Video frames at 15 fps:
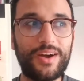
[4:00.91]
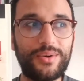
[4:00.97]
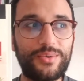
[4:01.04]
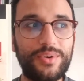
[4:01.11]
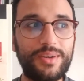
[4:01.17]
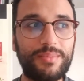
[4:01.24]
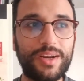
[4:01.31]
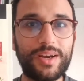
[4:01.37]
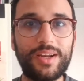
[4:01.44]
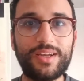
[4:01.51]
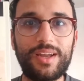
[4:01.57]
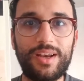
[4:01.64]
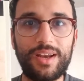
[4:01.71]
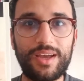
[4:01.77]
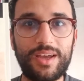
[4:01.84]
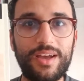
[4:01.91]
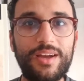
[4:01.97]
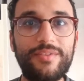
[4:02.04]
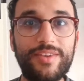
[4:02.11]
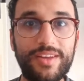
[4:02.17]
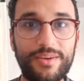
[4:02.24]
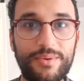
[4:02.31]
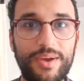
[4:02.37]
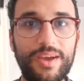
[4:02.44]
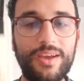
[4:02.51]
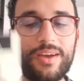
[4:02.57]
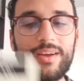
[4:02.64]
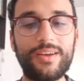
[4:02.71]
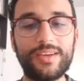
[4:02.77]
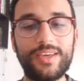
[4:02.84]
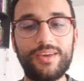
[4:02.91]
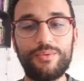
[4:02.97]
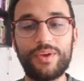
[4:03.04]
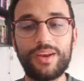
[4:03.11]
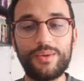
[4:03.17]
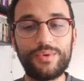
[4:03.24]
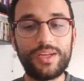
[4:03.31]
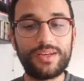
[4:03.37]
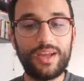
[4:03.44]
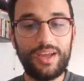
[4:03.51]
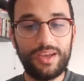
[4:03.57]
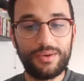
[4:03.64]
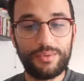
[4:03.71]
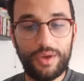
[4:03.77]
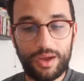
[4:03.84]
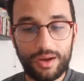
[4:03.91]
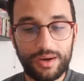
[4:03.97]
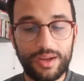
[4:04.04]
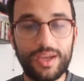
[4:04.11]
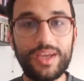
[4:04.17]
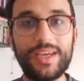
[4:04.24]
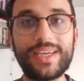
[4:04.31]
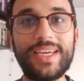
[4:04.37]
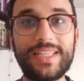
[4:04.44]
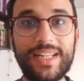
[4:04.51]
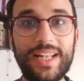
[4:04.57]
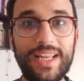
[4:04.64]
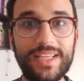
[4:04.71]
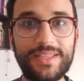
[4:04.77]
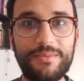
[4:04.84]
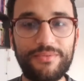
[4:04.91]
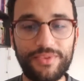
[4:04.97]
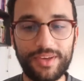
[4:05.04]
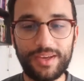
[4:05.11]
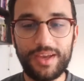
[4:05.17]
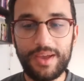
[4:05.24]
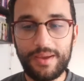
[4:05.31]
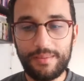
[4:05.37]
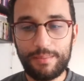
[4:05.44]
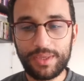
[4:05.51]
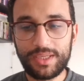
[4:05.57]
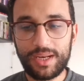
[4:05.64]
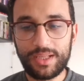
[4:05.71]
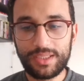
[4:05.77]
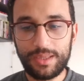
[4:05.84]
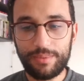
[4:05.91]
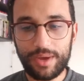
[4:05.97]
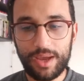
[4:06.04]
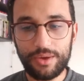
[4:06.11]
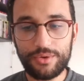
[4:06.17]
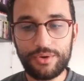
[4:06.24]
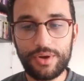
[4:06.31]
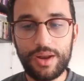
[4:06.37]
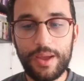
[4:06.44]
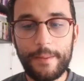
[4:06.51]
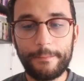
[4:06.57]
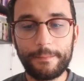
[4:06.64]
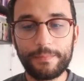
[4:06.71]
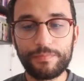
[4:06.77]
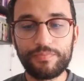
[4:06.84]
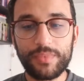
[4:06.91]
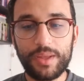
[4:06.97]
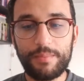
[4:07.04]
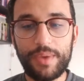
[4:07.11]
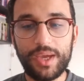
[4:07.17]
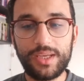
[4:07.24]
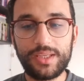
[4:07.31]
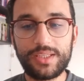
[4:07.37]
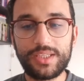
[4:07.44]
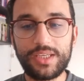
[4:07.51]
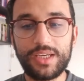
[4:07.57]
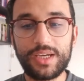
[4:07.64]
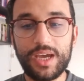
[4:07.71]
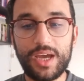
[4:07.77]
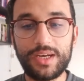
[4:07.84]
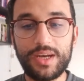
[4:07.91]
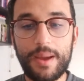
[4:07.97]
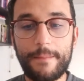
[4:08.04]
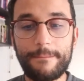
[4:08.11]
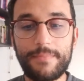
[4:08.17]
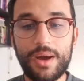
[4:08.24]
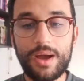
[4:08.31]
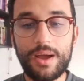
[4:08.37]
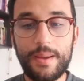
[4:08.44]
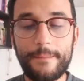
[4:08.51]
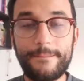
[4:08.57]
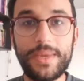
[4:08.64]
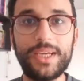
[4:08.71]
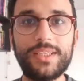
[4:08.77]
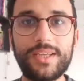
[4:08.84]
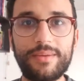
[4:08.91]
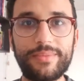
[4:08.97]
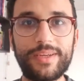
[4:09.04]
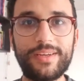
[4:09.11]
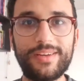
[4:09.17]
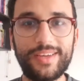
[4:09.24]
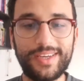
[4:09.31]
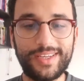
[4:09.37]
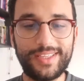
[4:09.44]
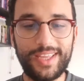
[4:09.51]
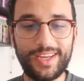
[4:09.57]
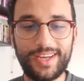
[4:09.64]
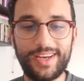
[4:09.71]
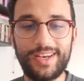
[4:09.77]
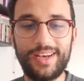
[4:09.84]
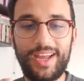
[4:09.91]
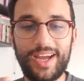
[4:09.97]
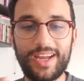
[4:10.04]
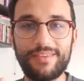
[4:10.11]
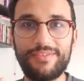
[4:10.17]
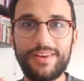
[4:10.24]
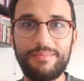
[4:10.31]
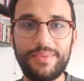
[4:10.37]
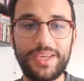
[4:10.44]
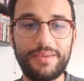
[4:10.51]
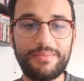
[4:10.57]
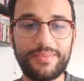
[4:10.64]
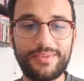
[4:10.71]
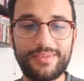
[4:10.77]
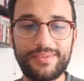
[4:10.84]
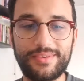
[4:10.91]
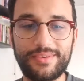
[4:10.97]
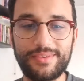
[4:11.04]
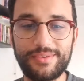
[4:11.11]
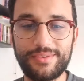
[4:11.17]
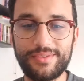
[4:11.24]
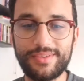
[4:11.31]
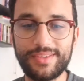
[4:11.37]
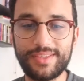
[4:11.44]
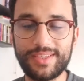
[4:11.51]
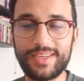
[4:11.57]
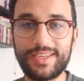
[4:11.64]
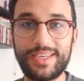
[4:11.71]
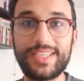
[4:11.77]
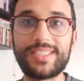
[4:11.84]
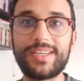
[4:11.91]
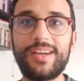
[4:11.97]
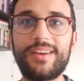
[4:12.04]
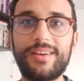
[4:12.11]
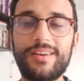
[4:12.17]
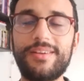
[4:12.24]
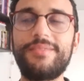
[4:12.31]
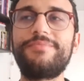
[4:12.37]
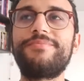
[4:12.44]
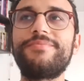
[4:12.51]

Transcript: اول مره كنلقى في روايه كيوريو لينا حوار كيتلعتم فيه مثلا تيبقى يقول بيتي كان ما ميتما داك الحرف الميم كيتكرر